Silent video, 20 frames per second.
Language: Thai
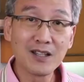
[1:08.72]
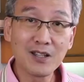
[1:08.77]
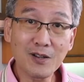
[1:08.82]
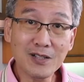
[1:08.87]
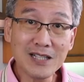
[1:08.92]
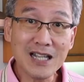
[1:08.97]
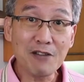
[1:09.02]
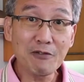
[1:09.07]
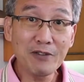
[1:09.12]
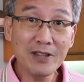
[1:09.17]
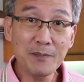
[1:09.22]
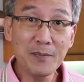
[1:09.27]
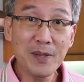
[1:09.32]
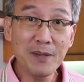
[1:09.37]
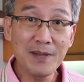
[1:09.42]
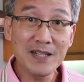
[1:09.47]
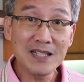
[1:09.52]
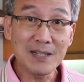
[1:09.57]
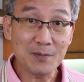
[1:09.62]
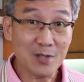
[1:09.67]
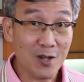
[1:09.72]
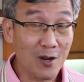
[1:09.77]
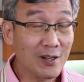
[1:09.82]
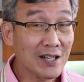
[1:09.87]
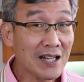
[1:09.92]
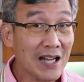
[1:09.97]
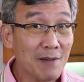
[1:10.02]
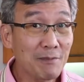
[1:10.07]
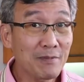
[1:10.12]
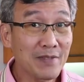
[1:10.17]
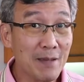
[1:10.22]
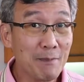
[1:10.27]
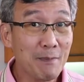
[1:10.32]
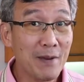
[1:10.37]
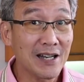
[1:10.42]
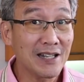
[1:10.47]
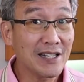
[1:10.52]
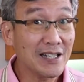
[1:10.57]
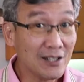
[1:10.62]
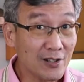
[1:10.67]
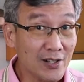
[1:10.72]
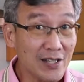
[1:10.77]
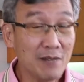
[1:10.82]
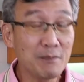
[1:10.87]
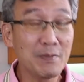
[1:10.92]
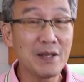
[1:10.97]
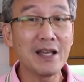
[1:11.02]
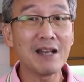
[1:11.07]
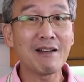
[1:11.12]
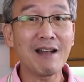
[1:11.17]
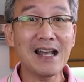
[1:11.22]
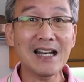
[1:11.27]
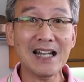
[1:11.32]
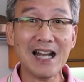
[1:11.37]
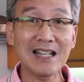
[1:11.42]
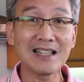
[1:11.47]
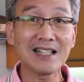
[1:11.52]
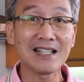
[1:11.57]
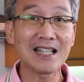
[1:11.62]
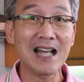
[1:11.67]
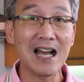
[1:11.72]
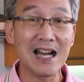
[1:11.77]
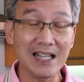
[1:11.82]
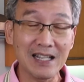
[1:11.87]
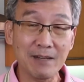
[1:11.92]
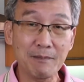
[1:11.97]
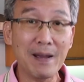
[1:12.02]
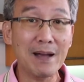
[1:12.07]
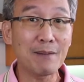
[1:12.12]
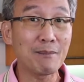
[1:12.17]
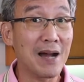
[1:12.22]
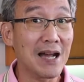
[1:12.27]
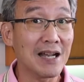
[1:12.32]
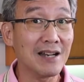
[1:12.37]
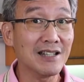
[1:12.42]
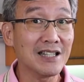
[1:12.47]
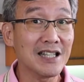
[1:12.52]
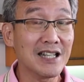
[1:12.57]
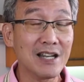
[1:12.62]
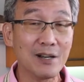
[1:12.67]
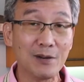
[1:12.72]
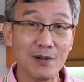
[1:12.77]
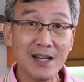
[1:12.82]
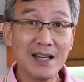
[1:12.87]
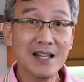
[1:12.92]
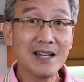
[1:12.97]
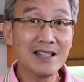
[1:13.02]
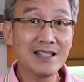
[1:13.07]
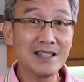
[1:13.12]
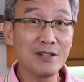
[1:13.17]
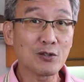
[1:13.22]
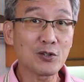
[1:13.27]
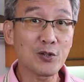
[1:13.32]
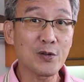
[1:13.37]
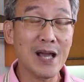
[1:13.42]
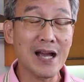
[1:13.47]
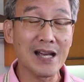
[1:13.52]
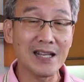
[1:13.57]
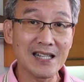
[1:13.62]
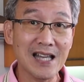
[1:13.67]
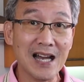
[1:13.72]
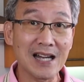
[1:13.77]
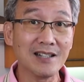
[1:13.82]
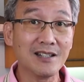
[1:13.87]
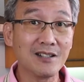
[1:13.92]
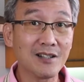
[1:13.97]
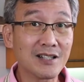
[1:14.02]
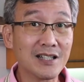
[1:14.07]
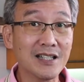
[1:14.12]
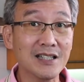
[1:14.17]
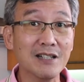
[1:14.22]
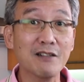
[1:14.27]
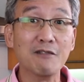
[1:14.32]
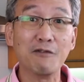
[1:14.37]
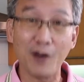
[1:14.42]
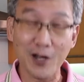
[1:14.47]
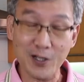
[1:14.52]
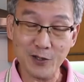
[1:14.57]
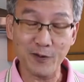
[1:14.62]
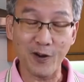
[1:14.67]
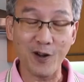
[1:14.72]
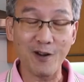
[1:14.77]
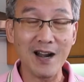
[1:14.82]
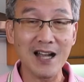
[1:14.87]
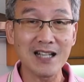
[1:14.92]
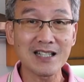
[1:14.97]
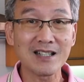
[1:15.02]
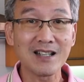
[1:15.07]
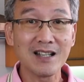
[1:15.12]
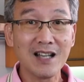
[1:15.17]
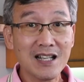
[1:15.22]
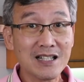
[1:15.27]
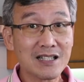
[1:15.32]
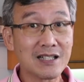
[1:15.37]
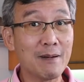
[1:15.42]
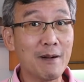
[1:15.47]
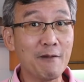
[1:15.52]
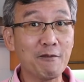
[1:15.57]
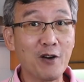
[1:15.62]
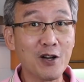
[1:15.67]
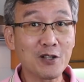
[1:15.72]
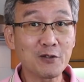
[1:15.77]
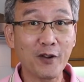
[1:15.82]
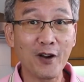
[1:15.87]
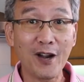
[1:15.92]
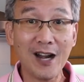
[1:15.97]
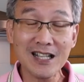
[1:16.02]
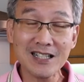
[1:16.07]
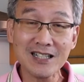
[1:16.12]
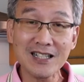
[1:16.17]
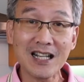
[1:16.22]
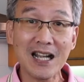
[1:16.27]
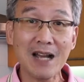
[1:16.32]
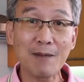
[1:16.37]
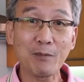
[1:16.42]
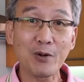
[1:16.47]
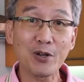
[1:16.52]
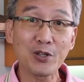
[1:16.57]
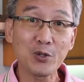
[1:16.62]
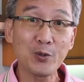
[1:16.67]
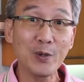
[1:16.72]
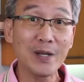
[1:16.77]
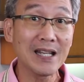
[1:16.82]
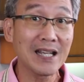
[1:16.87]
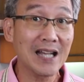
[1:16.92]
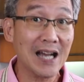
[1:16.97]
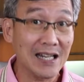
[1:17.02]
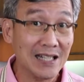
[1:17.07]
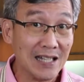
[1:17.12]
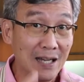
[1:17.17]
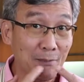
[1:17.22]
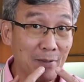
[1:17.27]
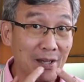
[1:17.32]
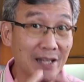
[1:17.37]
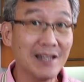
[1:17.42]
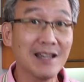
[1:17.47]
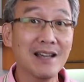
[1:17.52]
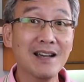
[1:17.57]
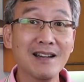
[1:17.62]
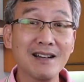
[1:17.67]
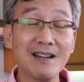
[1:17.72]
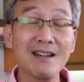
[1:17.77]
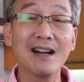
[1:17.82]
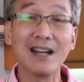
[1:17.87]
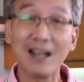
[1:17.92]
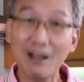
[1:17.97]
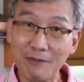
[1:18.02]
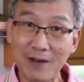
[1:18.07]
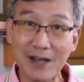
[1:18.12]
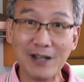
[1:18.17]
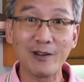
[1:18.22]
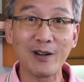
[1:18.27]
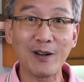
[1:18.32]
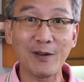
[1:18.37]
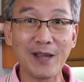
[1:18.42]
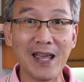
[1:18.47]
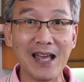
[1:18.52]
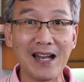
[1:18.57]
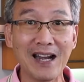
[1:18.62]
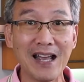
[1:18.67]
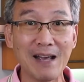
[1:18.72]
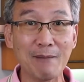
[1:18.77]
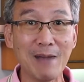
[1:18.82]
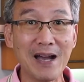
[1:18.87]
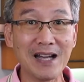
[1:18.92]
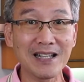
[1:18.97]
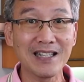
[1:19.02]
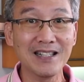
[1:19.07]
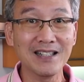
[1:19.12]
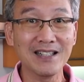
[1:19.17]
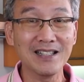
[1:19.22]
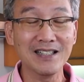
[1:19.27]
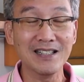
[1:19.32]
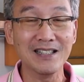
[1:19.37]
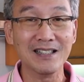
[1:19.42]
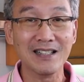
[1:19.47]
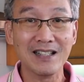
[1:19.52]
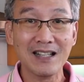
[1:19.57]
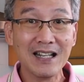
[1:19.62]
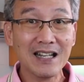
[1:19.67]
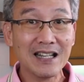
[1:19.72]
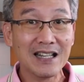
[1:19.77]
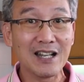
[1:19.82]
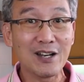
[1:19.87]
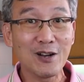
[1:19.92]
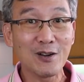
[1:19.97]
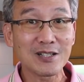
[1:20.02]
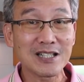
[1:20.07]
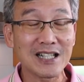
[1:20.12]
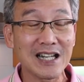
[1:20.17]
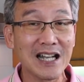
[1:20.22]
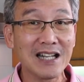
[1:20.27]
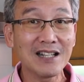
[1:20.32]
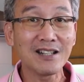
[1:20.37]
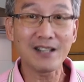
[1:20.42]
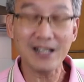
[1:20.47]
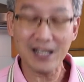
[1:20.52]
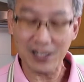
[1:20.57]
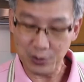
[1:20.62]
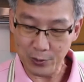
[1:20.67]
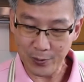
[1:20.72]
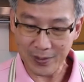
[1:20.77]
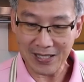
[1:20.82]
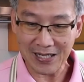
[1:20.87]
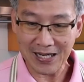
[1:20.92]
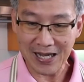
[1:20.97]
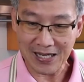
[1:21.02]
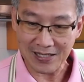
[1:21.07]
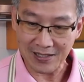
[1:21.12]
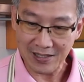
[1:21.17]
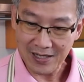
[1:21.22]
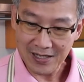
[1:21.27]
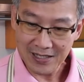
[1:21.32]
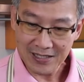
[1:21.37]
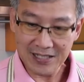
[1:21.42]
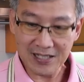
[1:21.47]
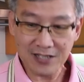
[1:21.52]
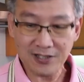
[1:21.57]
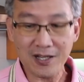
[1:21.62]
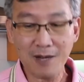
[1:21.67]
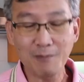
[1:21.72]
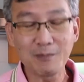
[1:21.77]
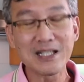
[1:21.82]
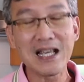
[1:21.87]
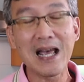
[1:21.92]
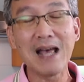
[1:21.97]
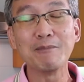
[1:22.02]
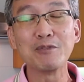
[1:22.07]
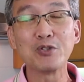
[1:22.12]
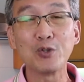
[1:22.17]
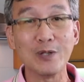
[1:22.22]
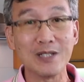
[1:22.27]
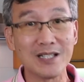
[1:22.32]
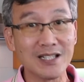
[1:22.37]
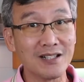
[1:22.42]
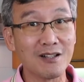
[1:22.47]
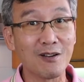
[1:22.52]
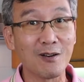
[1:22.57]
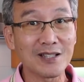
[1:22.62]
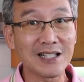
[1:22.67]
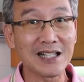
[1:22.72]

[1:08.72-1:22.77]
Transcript: นอกจากวิตามิน B12 นะครับในปลานินก็ยังมีแร่ธาตุต่างๆ อีกมากมายเลยทีเดียว ยกตัวอย่างอีกอย่างหนึ่งก็คือฟอสฟอรัสสำหรับฟอสฟอรัสนะครับก็ช่วยในการทำให้เหงือกและฟันของเราแข็งแรงมากยิ่งขึ้น และนอกจากนั้นก็ยังช่วยในการที่จะซ่อมแซมส่วนสึกหรอ